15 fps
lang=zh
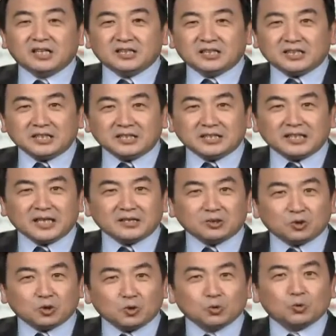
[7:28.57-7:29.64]
今天
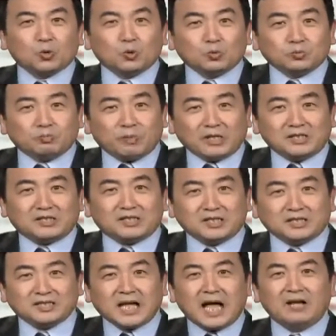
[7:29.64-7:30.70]
中共本
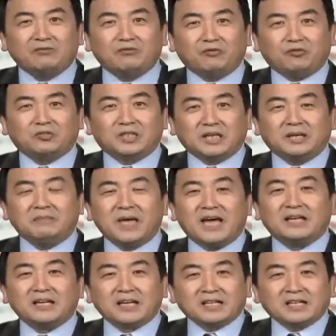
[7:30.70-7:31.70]
身贪腐的一面，